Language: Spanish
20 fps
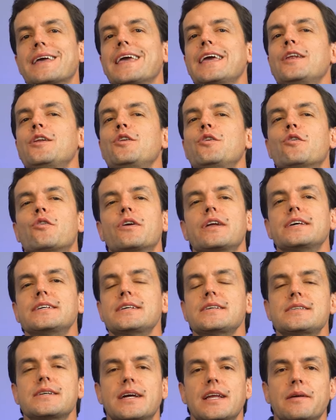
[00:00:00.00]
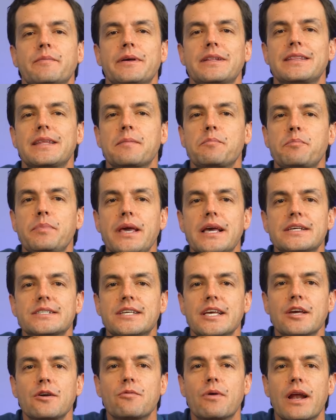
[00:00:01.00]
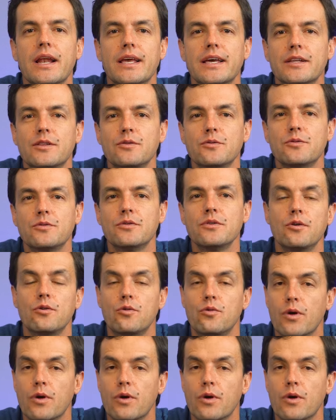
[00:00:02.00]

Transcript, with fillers: que no necesariamente piensa igual que tú